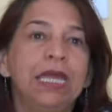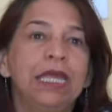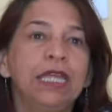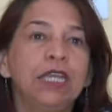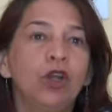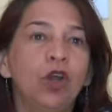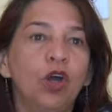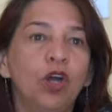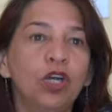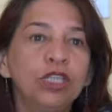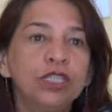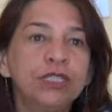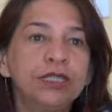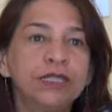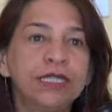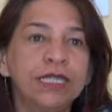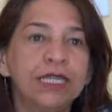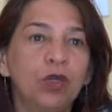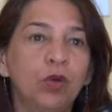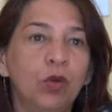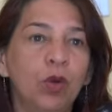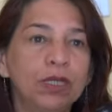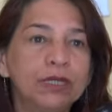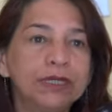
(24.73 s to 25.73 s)
E nós,
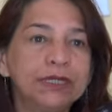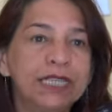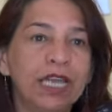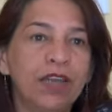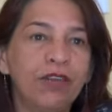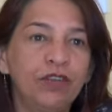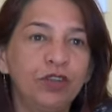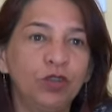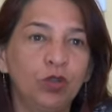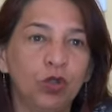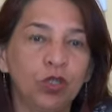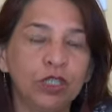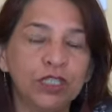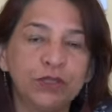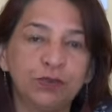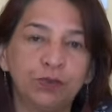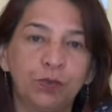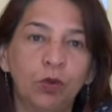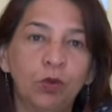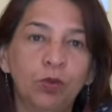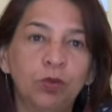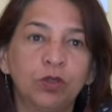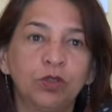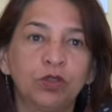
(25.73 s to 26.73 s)
enquanto servidores
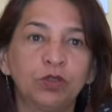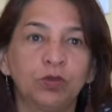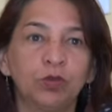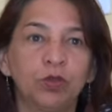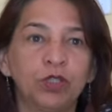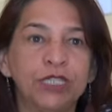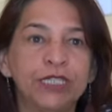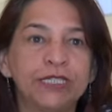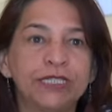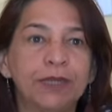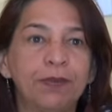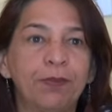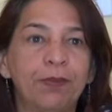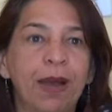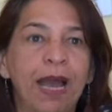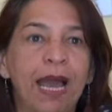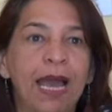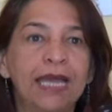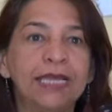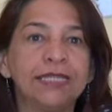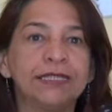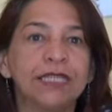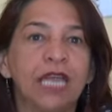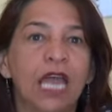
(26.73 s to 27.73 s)
públicos
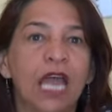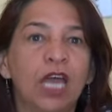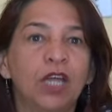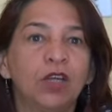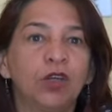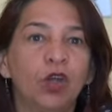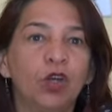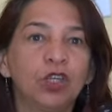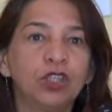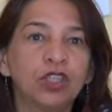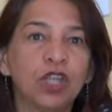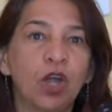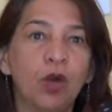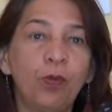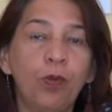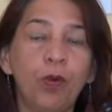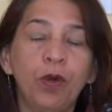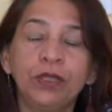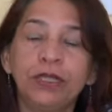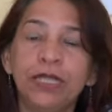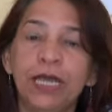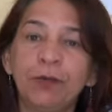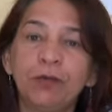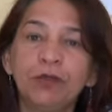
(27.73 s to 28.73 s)
municipais, nós não
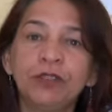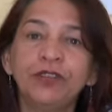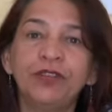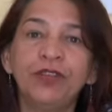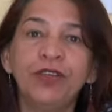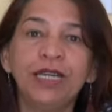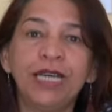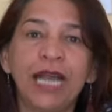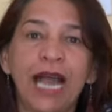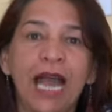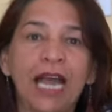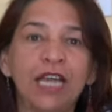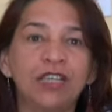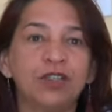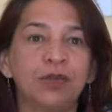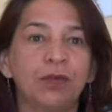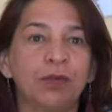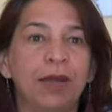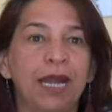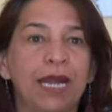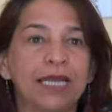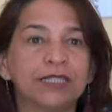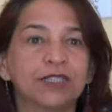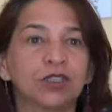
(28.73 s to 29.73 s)
podemos ficar de
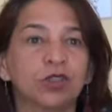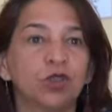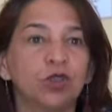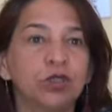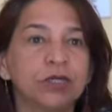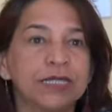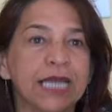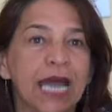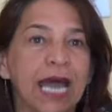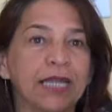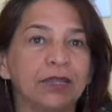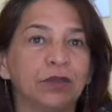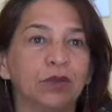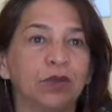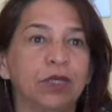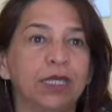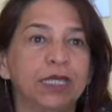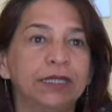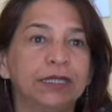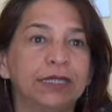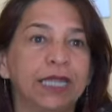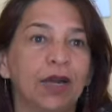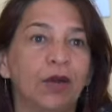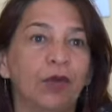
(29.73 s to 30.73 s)
braço cruzado.
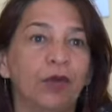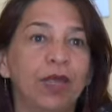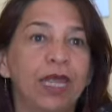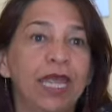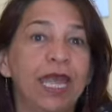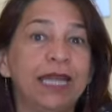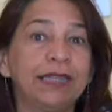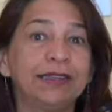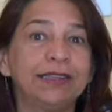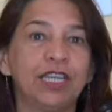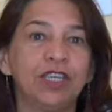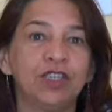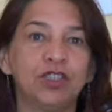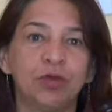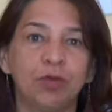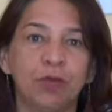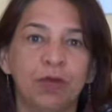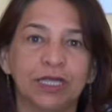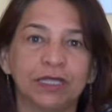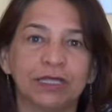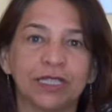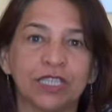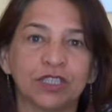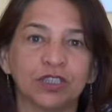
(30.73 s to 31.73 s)
Então, em
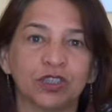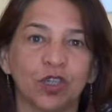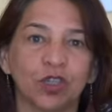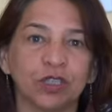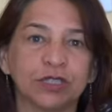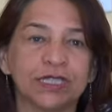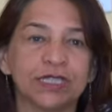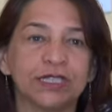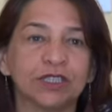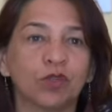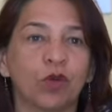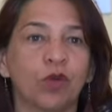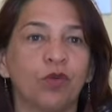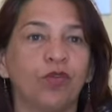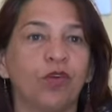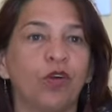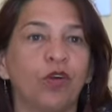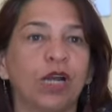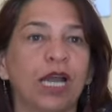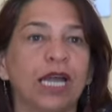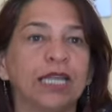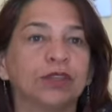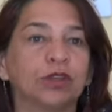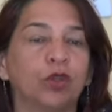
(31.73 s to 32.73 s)
atendimento às nossas
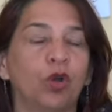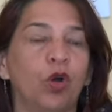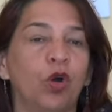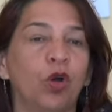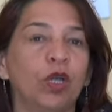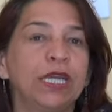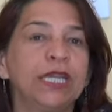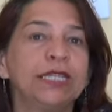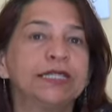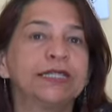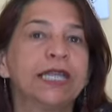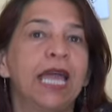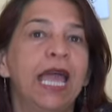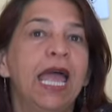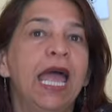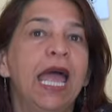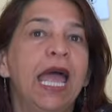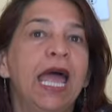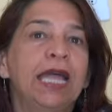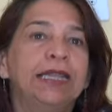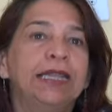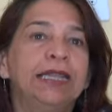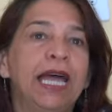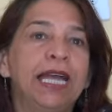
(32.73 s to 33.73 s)
convocatórias
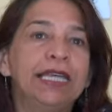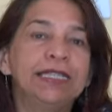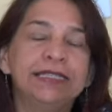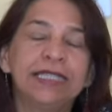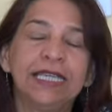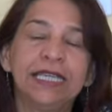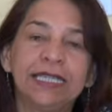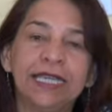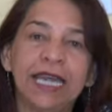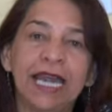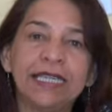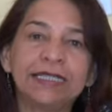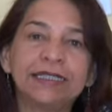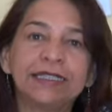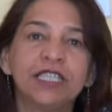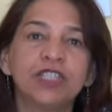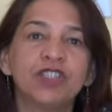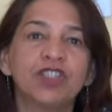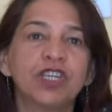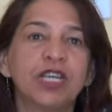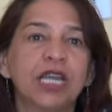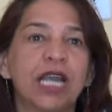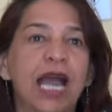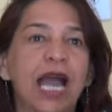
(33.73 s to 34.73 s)
das centrais
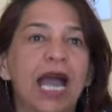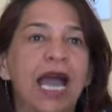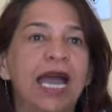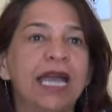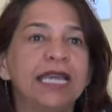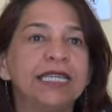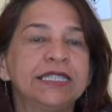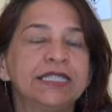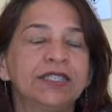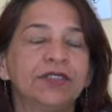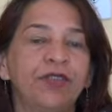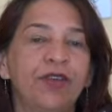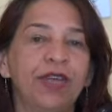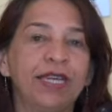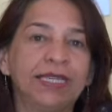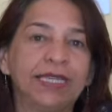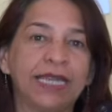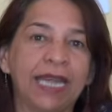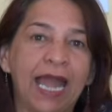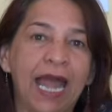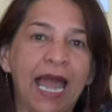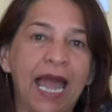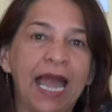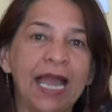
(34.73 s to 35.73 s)
sindicais,
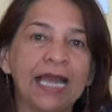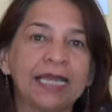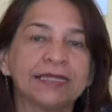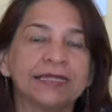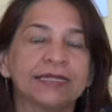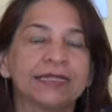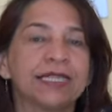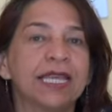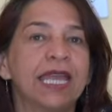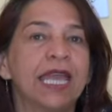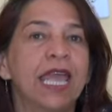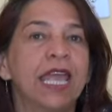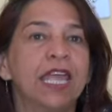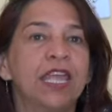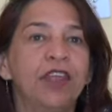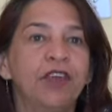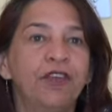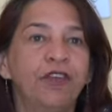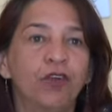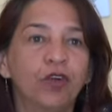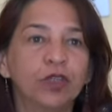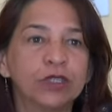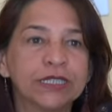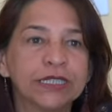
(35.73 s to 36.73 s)
FETRAX
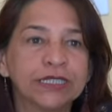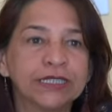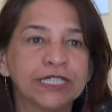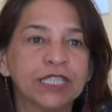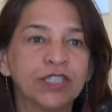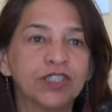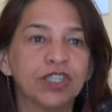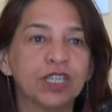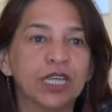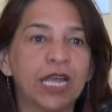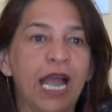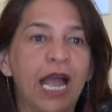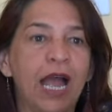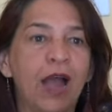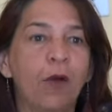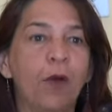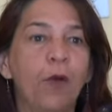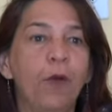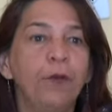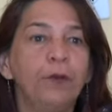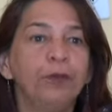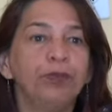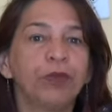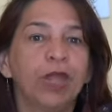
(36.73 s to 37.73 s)
e Força
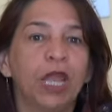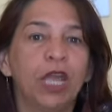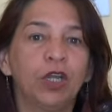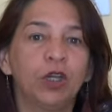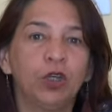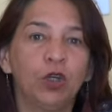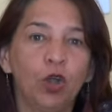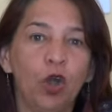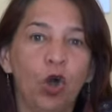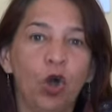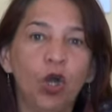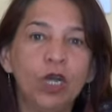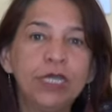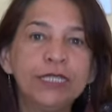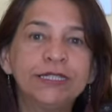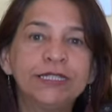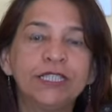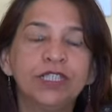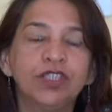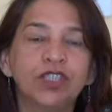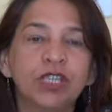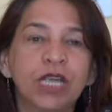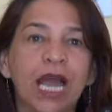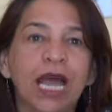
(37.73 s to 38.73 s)
Sindical, nós,
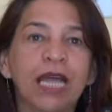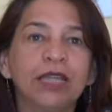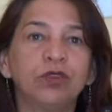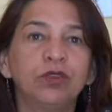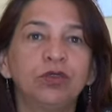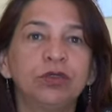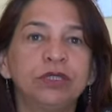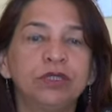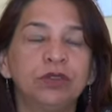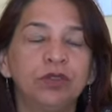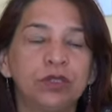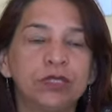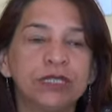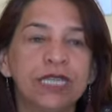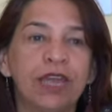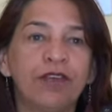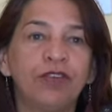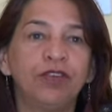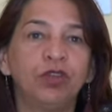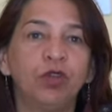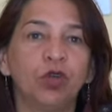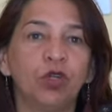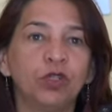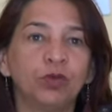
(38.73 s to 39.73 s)
Sindicato dos
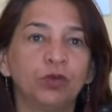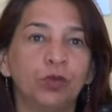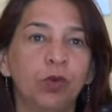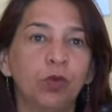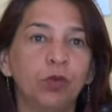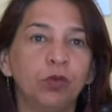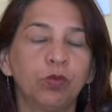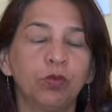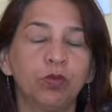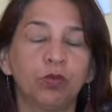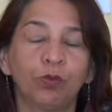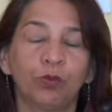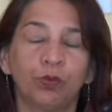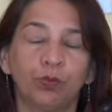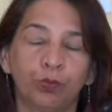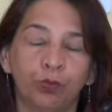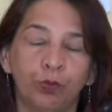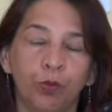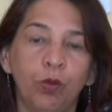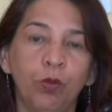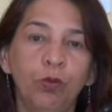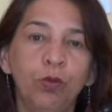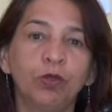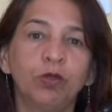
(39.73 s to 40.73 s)
Servidores
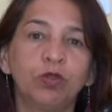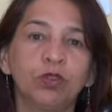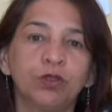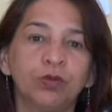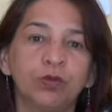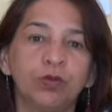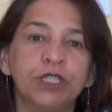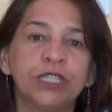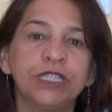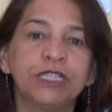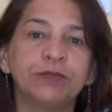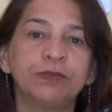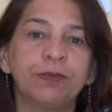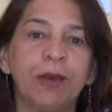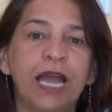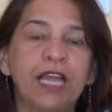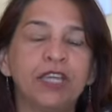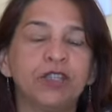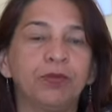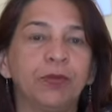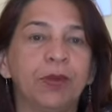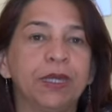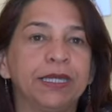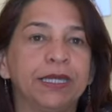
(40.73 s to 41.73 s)
Públicos
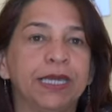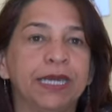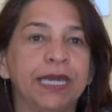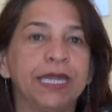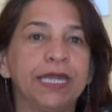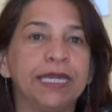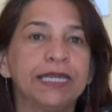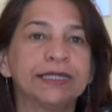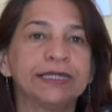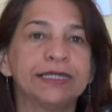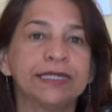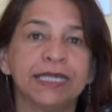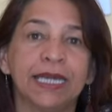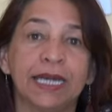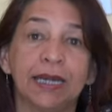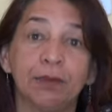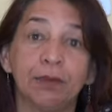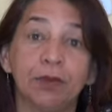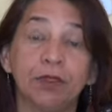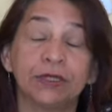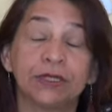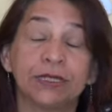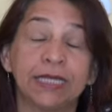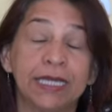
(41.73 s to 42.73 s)
Municipais de Pedreiras,
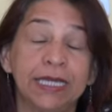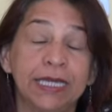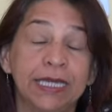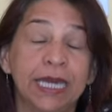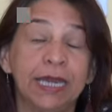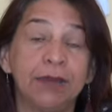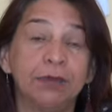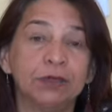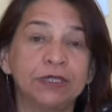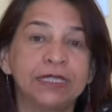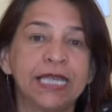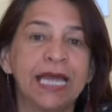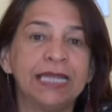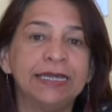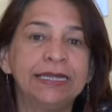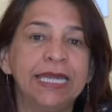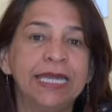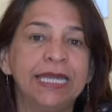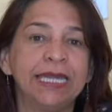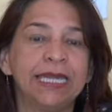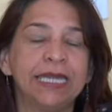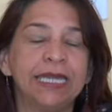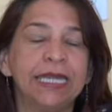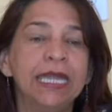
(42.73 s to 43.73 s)
iremos, iremos
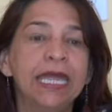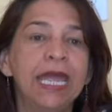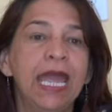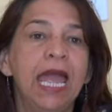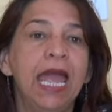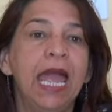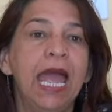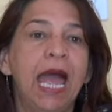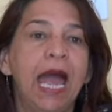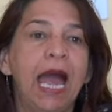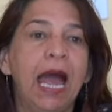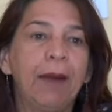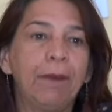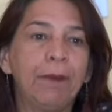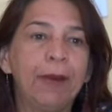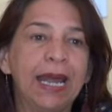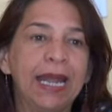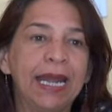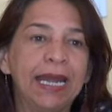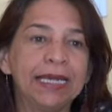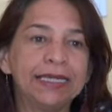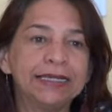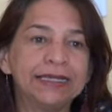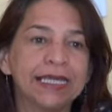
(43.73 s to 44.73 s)
aderir à
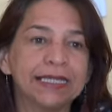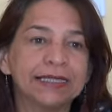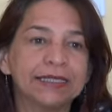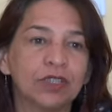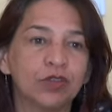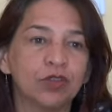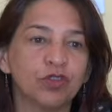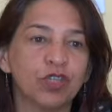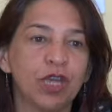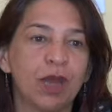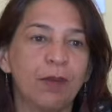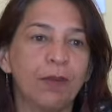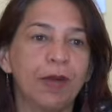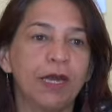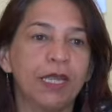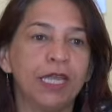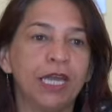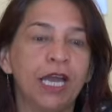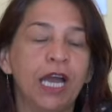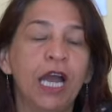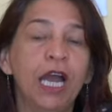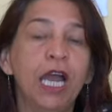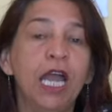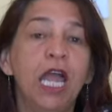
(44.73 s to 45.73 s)
paralisação de
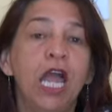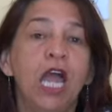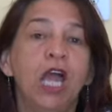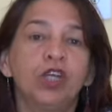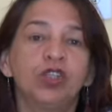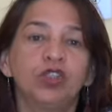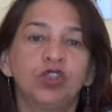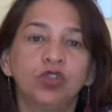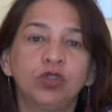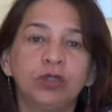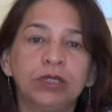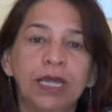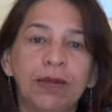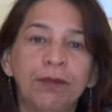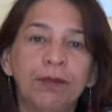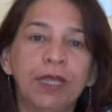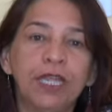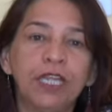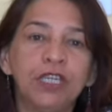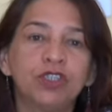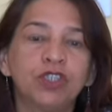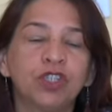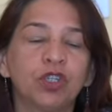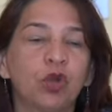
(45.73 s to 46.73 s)
amanhã,
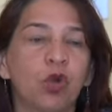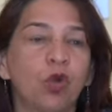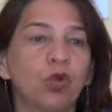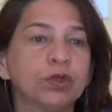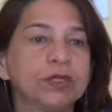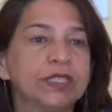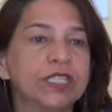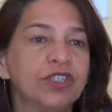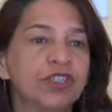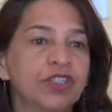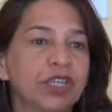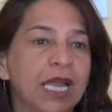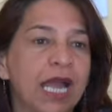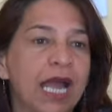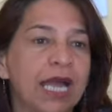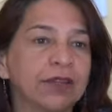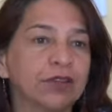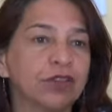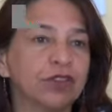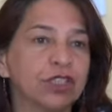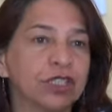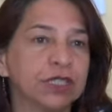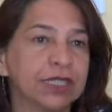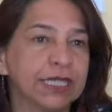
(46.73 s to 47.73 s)
juntamente com o
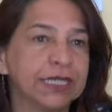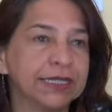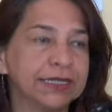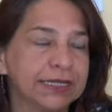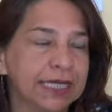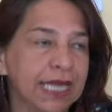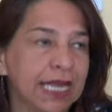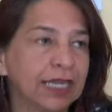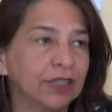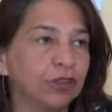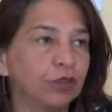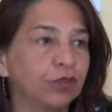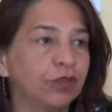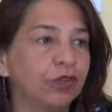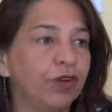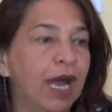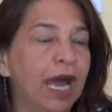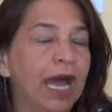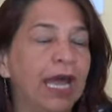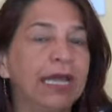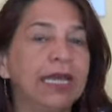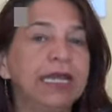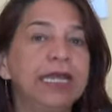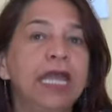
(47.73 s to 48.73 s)
Sindicato de Trisdela do
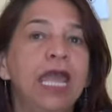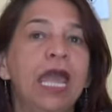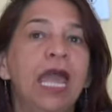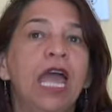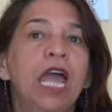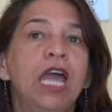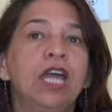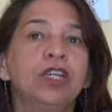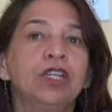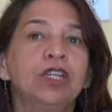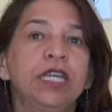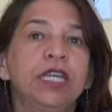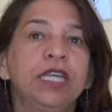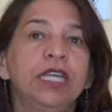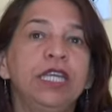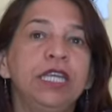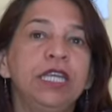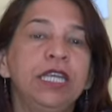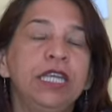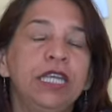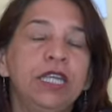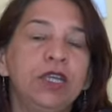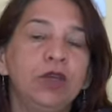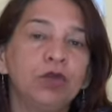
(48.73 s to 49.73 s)
Vale
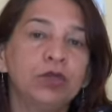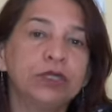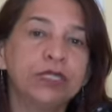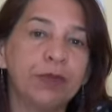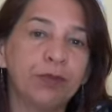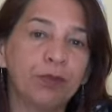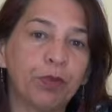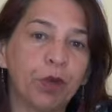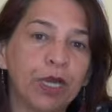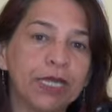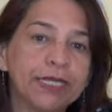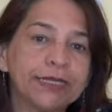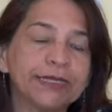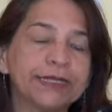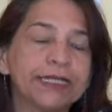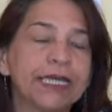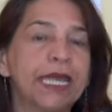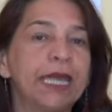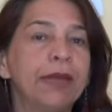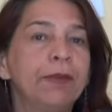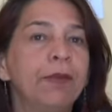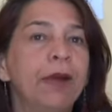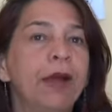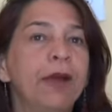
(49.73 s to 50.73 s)
e o
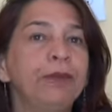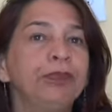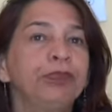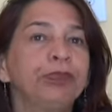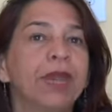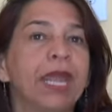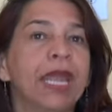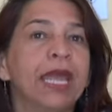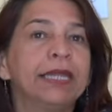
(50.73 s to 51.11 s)
Simproecema.